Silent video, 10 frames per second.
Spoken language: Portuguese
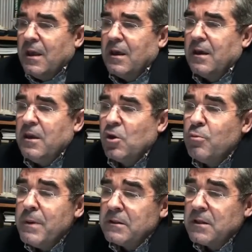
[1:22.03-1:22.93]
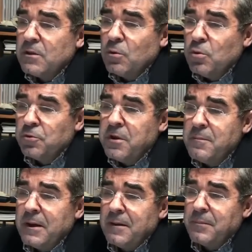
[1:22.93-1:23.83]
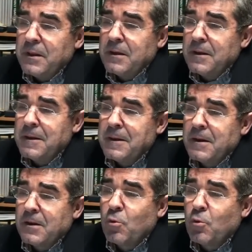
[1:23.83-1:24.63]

eh, e comentando a última, eh,